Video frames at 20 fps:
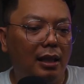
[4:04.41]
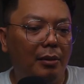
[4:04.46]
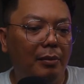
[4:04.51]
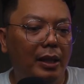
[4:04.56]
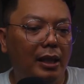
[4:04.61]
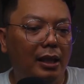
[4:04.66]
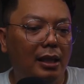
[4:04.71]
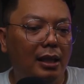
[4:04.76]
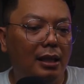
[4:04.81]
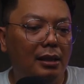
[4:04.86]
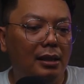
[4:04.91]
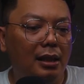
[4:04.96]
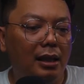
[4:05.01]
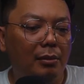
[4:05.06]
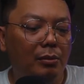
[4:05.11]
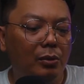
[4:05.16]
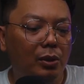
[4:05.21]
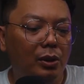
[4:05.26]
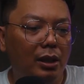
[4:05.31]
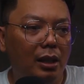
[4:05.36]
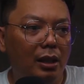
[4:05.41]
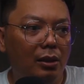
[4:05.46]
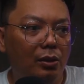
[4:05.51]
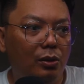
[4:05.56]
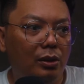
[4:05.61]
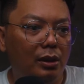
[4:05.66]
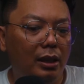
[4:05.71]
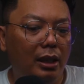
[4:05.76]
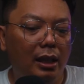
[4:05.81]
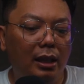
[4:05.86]
kamera
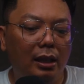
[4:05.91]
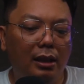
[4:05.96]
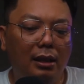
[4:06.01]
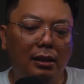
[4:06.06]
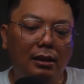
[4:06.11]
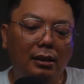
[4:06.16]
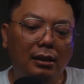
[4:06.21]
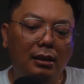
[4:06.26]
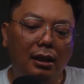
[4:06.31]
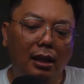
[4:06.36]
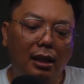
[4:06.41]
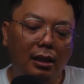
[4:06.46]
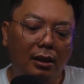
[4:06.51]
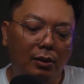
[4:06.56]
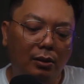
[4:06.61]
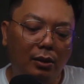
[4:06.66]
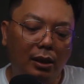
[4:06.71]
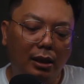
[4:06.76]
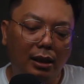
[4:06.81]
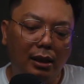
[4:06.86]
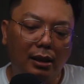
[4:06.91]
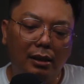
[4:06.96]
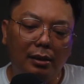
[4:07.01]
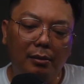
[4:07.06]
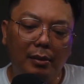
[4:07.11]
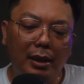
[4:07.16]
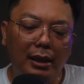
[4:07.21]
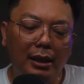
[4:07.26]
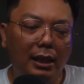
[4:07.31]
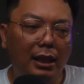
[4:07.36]
1100D aku akan
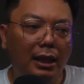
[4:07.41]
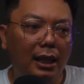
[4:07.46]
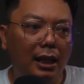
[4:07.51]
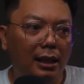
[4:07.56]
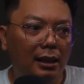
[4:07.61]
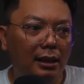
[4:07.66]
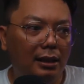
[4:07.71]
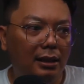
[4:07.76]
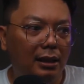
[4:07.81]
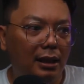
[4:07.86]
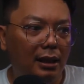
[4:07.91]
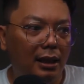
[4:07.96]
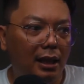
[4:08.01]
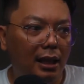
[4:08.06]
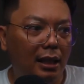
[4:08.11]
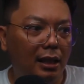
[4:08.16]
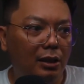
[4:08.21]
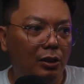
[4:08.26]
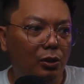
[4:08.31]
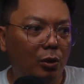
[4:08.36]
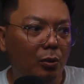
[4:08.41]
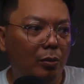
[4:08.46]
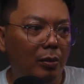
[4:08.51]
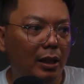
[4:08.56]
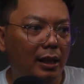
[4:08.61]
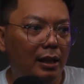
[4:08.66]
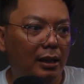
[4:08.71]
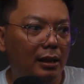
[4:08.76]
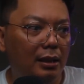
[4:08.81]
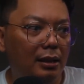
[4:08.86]
matikan kita akan
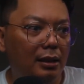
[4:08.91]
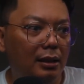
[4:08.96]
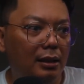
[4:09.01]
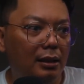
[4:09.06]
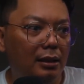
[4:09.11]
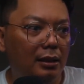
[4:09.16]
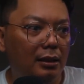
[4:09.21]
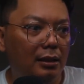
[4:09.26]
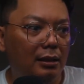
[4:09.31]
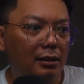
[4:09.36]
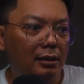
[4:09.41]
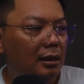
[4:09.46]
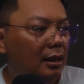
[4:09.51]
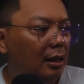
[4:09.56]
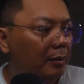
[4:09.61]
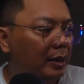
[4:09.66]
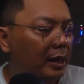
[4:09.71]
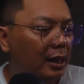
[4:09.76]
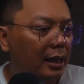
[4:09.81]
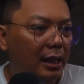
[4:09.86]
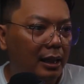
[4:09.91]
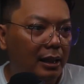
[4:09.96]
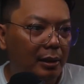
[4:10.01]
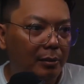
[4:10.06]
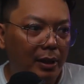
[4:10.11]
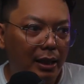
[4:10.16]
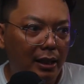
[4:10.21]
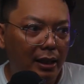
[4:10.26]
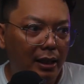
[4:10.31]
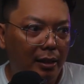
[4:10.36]
coba di kamera
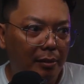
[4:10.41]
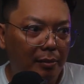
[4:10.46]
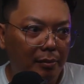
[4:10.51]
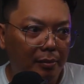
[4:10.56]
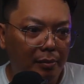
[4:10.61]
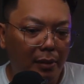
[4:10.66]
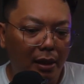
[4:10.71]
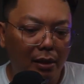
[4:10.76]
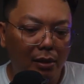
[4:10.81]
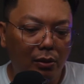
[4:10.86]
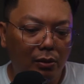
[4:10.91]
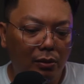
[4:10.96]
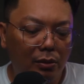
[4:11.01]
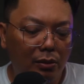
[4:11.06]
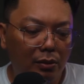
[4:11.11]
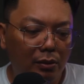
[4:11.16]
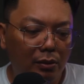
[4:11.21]
5D Mark II